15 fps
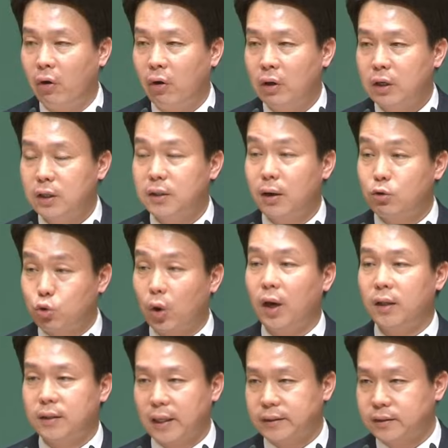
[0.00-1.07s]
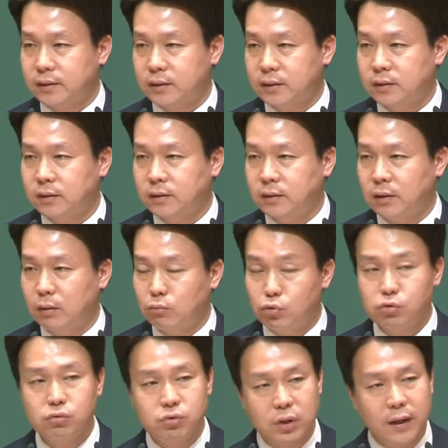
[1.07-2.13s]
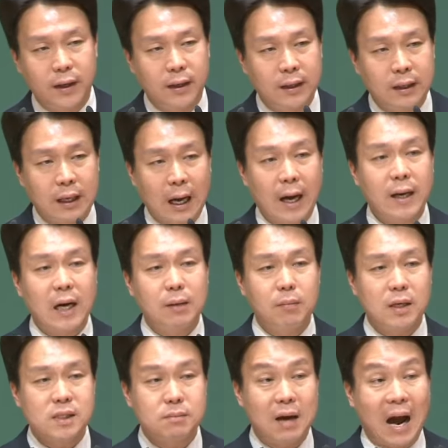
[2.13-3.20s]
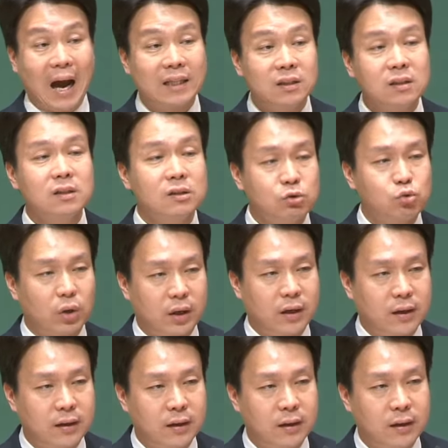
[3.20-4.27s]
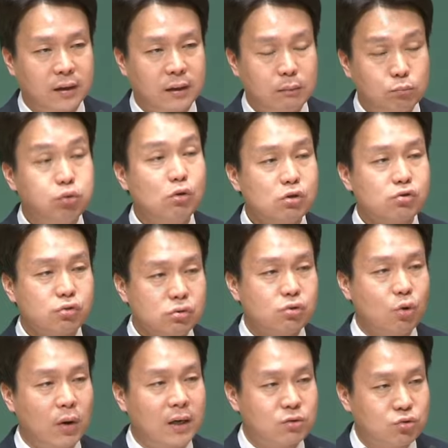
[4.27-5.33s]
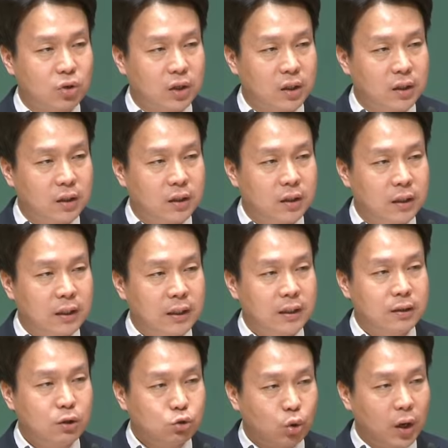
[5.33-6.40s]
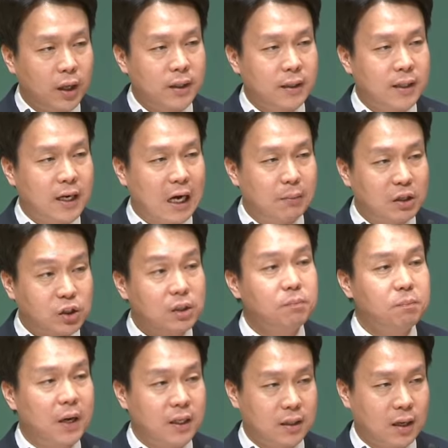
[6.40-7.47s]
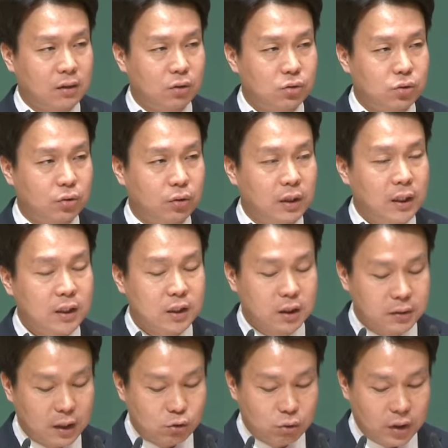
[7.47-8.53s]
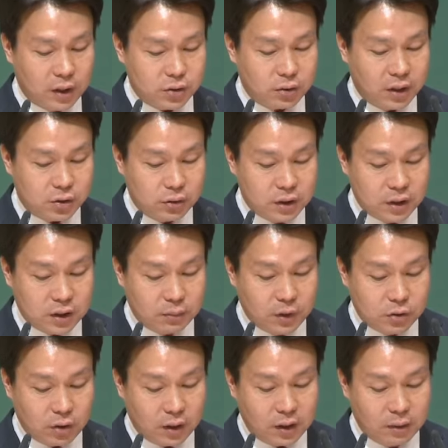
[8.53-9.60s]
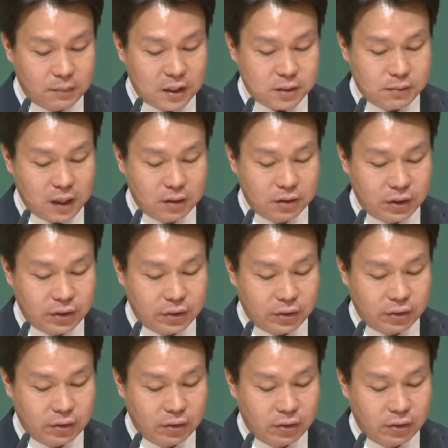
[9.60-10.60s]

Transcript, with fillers: 그들의 죄에 따른 무슨 죄? 하나님 말씀 안 들은 죄, 불순종한 죄. 그 죄에 대한 하나님의 심판이라는 거죠. 지금 예수님께서 그래서 22절에 그런 말씀한 거예요.